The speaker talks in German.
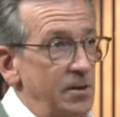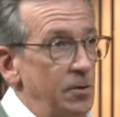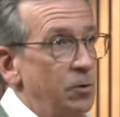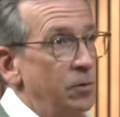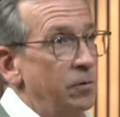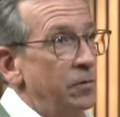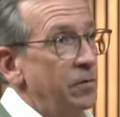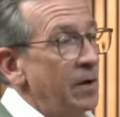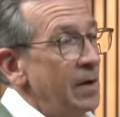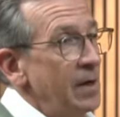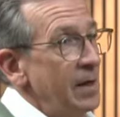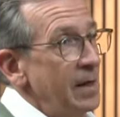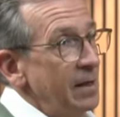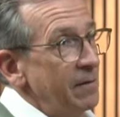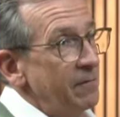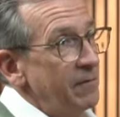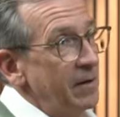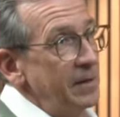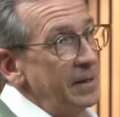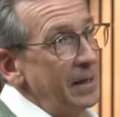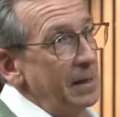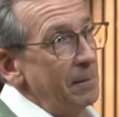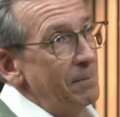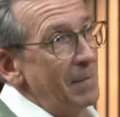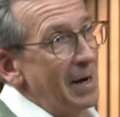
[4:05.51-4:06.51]
Und wenn
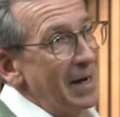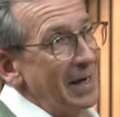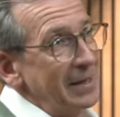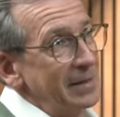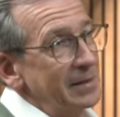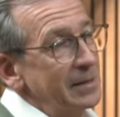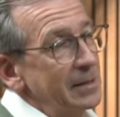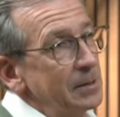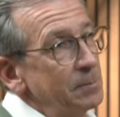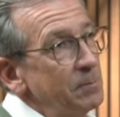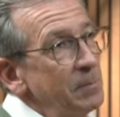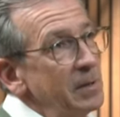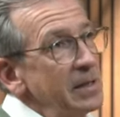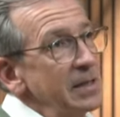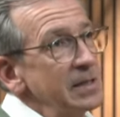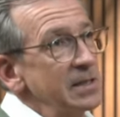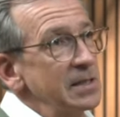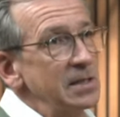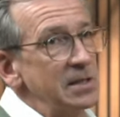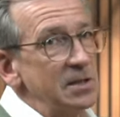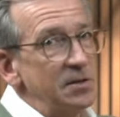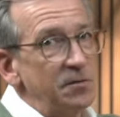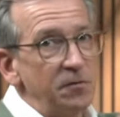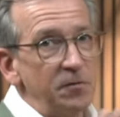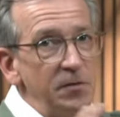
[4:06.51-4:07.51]
der Markt nicht
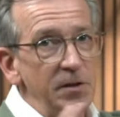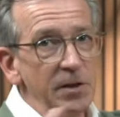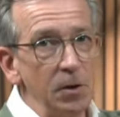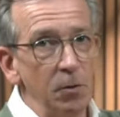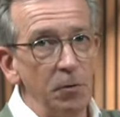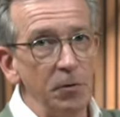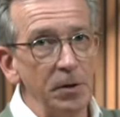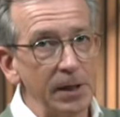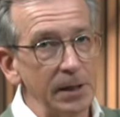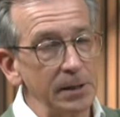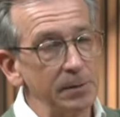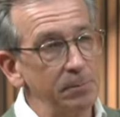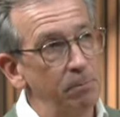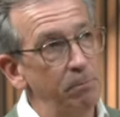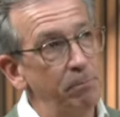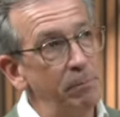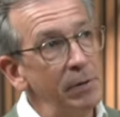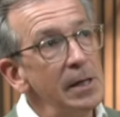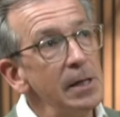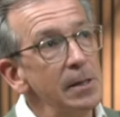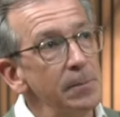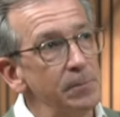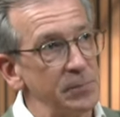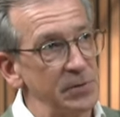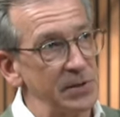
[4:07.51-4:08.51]
mindestens 400
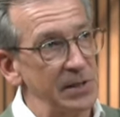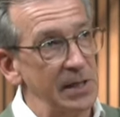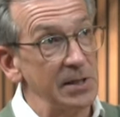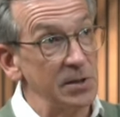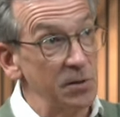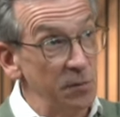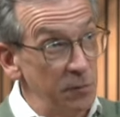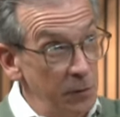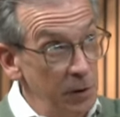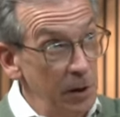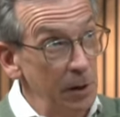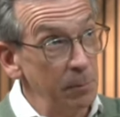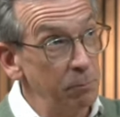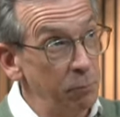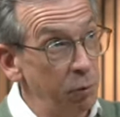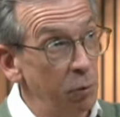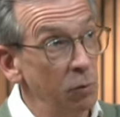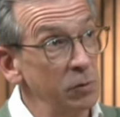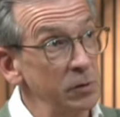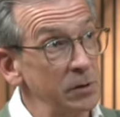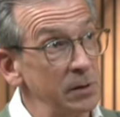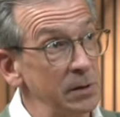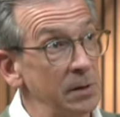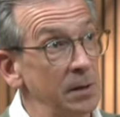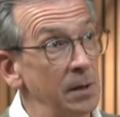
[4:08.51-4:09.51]
Pips, also 400
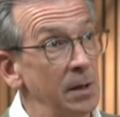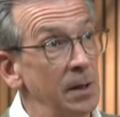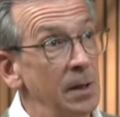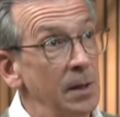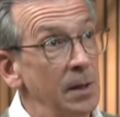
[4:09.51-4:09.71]
Punkte